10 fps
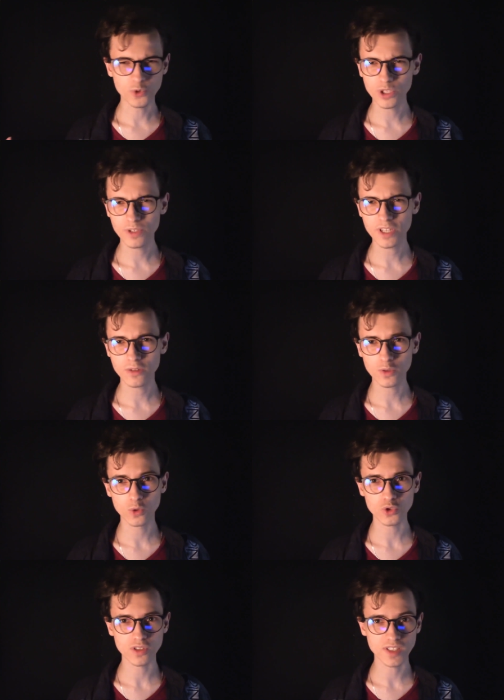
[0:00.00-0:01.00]
В универе ты
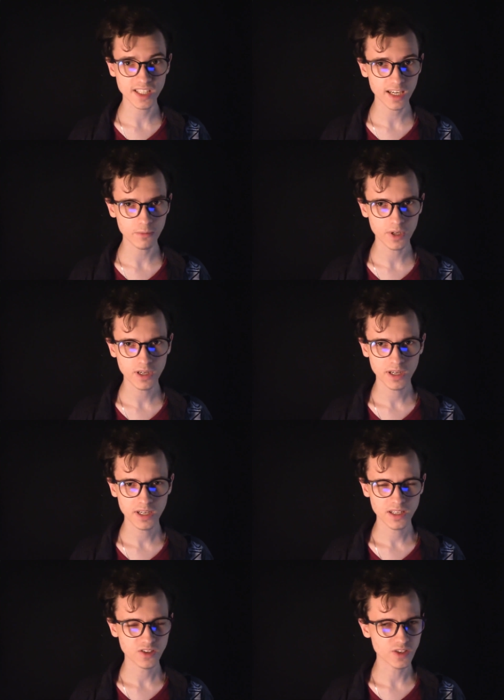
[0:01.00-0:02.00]
должен сам
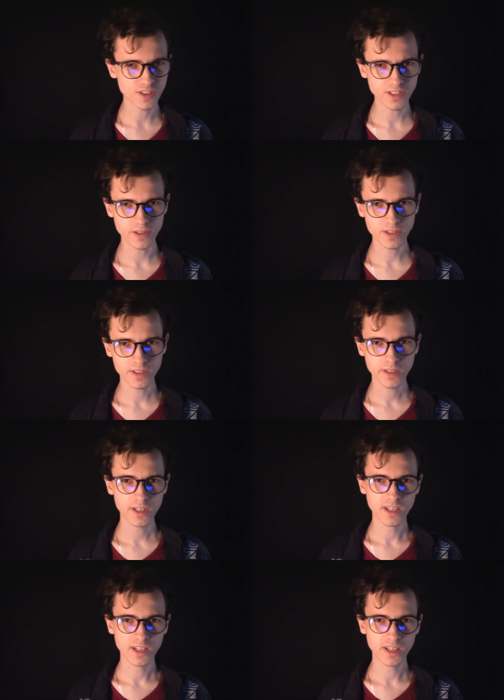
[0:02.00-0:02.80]
следить